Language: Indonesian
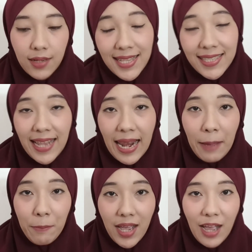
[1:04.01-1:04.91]
Dan
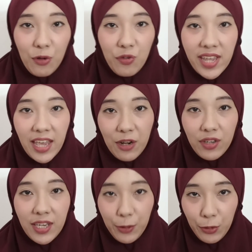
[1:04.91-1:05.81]
selama aku Riado
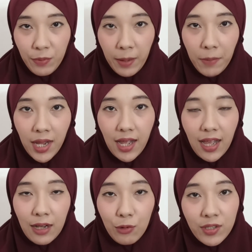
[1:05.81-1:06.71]
itu memang
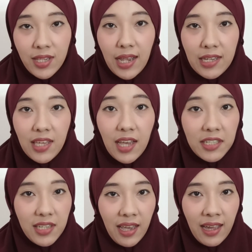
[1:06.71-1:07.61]
aku sengaja
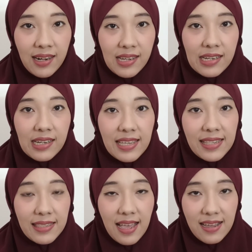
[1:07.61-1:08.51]
share ke
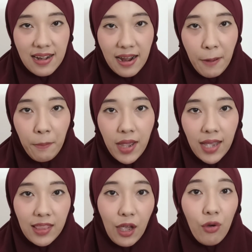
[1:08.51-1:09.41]
Instagram
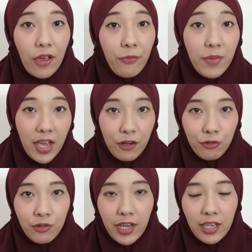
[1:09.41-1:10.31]
atau FB
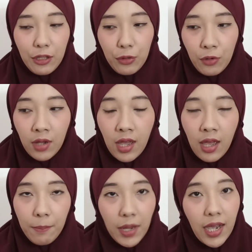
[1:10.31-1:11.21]
aku kayak gitu.
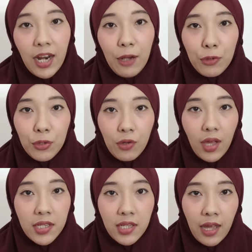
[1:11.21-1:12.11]
Bahkan aku
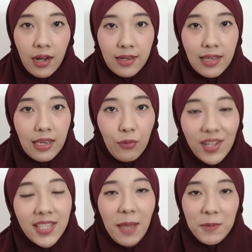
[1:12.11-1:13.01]
juga share di
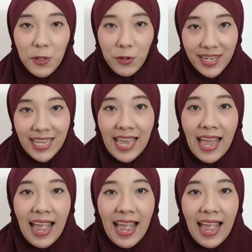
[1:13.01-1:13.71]
WhatsApp story.